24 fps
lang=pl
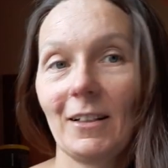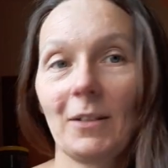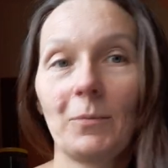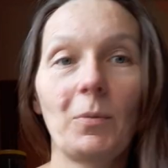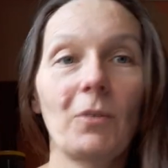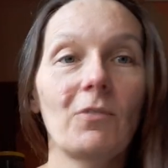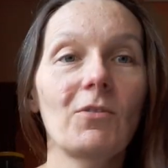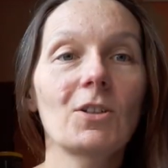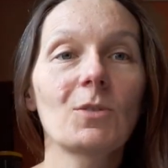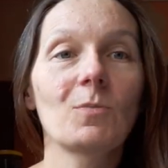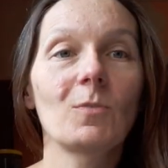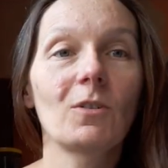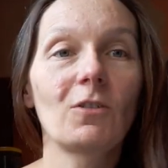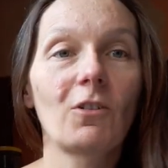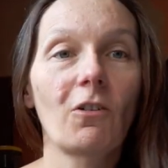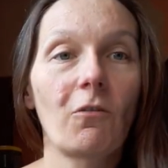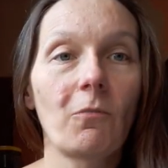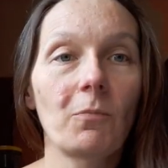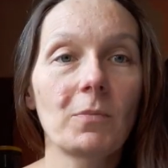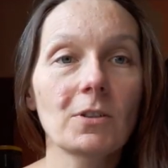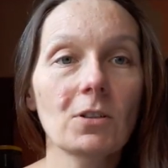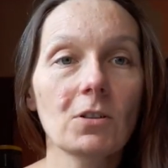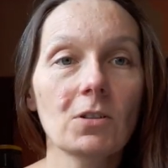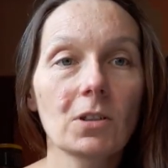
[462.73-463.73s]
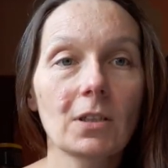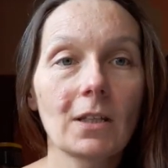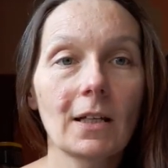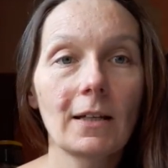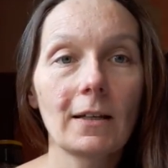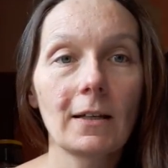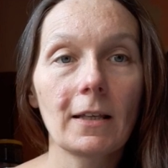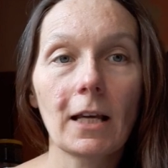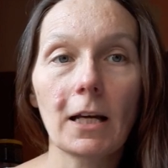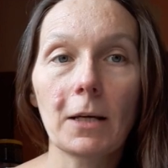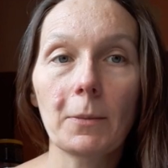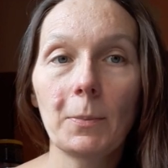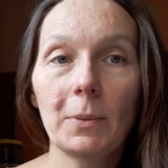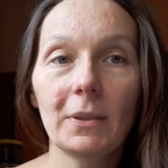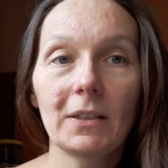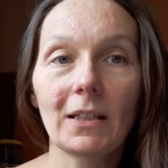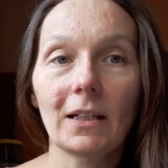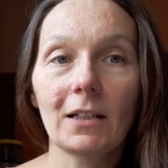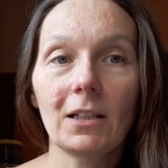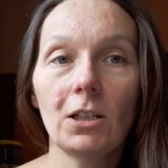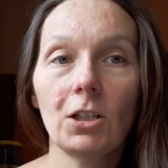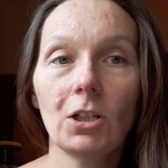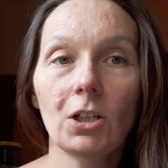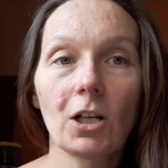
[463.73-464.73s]
powiedzmy to wprost, jakby
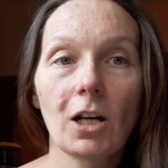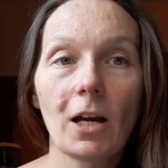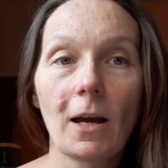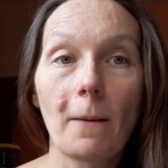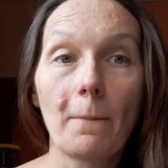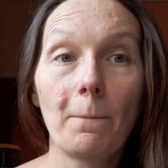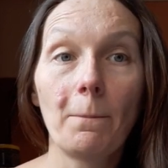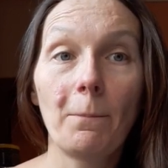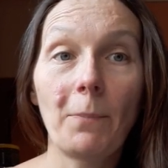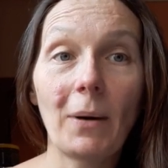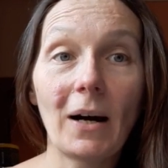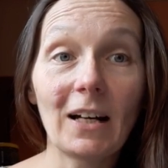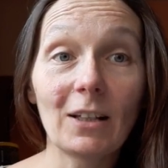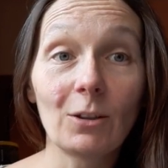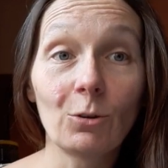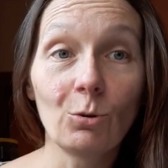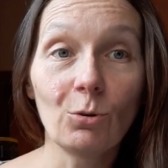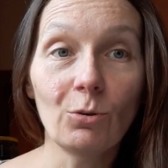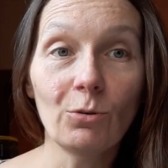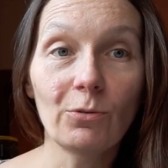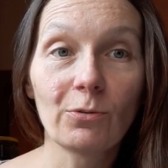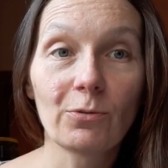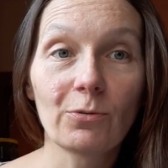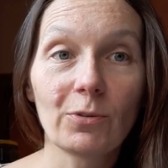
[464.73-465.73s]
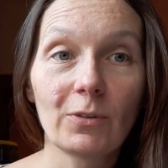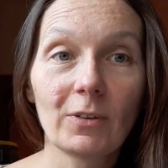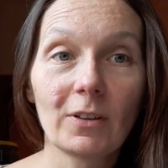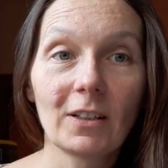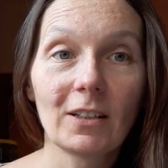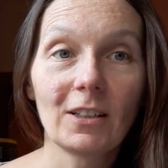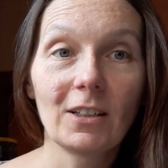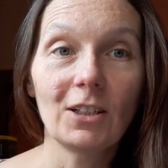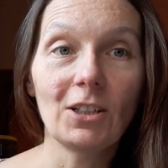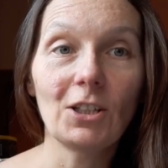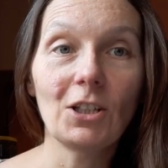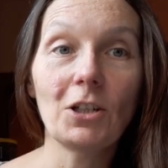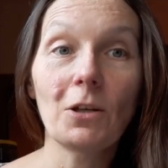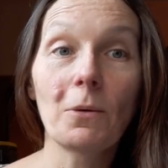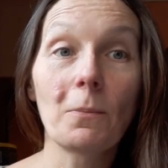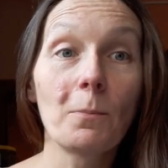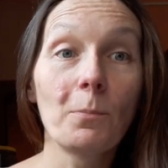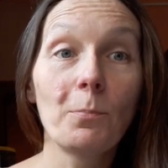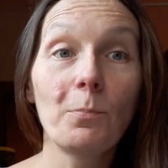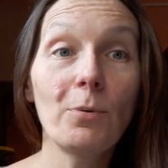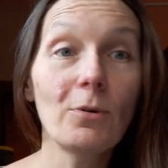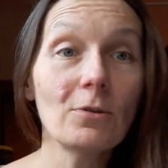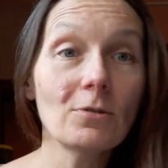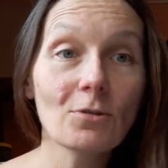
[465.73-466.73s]
takich panów i
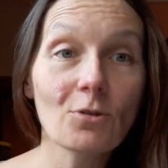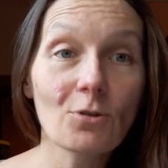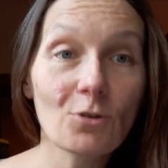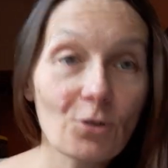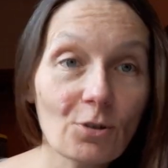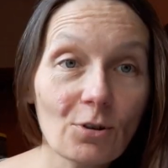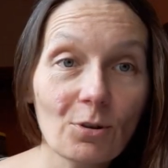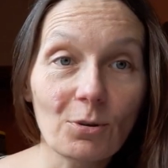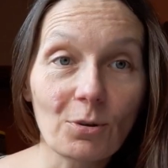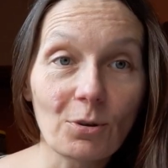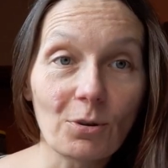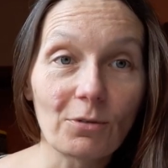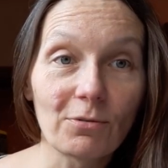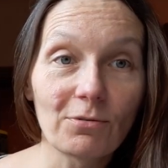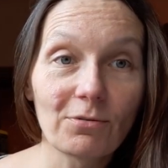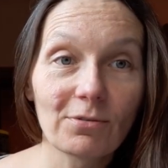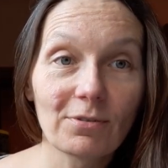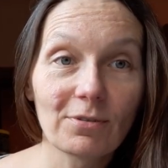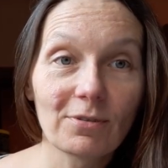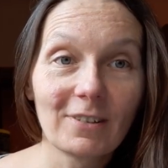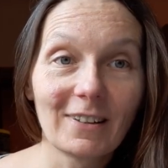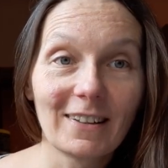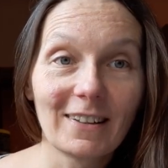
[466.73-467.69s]
burżujów,